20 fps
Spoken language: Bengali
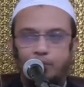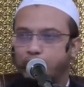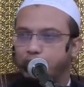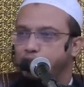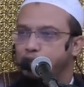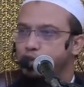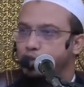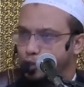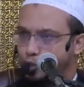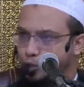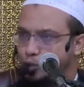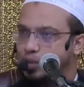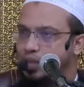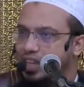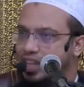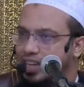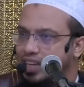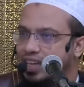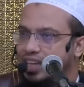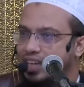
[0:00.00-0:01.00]
কারোর প্রতি কোনো
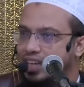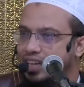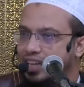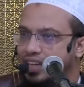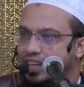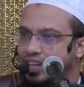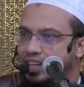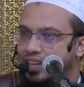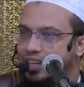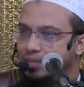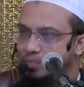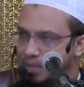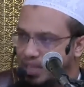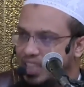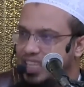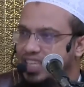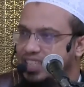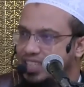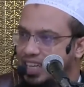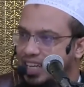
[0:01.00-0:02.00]
শত্রুতা থাকে
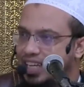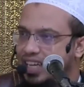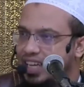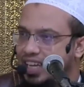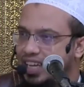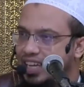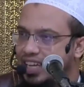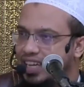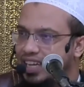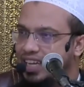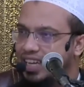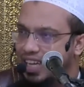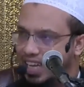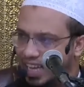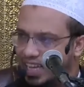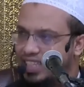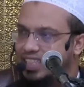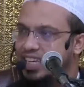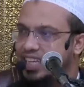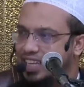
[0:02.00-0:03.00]
বিদ্বেষ থাকে
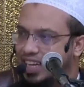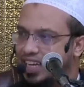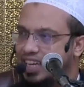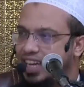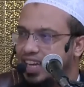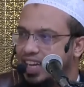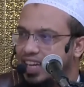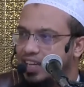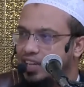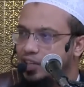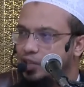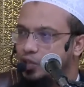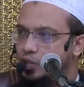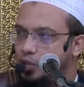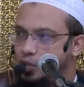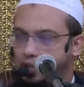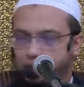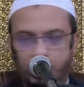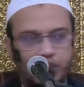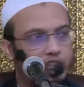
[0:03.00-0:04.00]
হিংসা থাকে
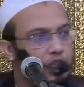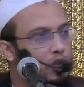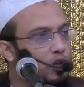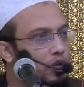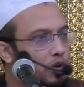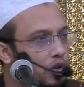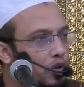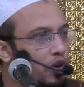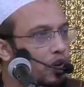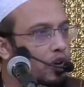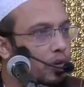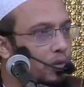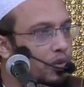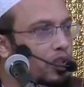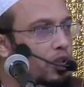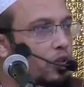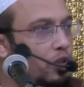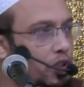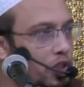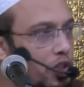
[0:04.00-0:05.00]
ছোট শিশুর কোন
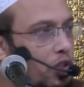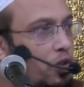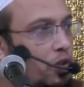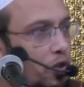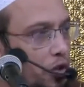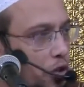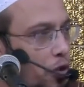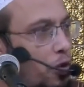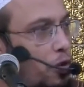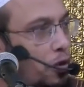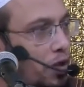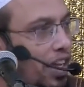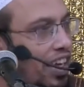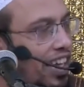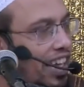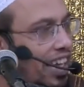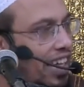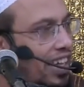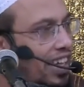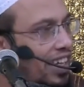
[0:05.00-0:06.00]
নবজাতক শিশুর কোনো শত্রু
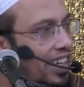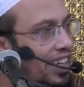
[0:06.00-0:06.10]
থাকে